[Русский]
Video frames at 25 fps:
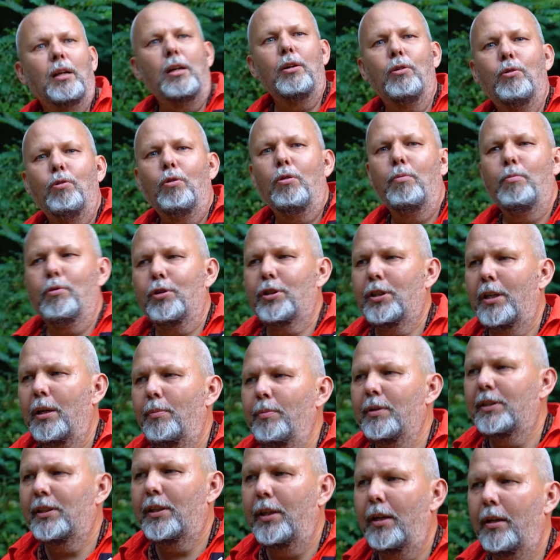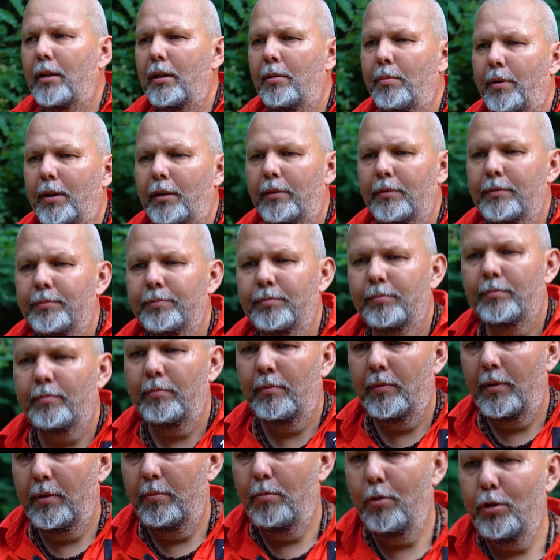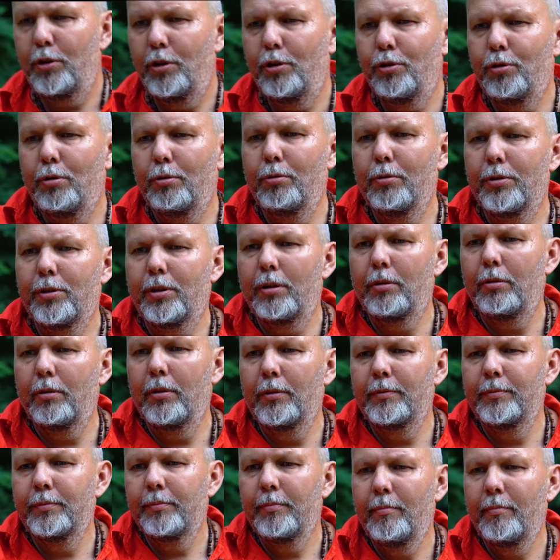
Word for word: далеко мужскими стрелами. Можно еще одну стрелу.